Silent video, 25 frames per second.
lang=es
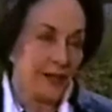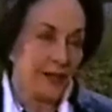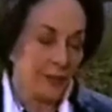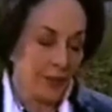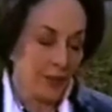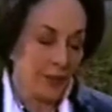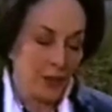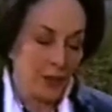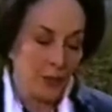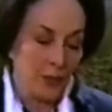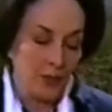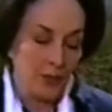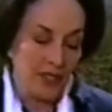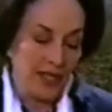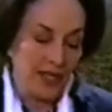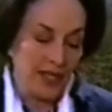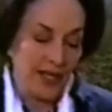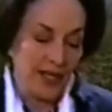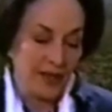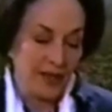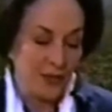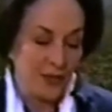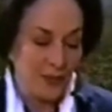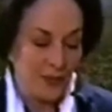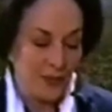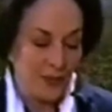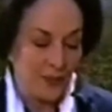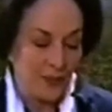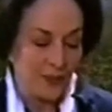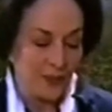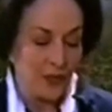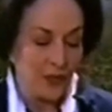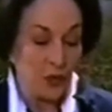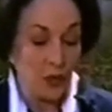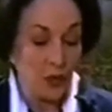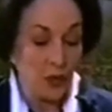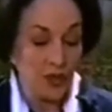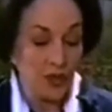le debe haber olvidado
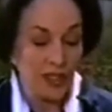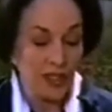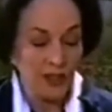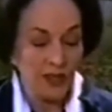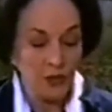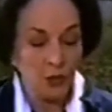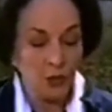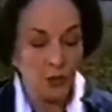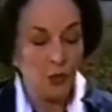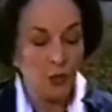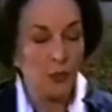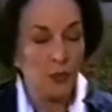con tanta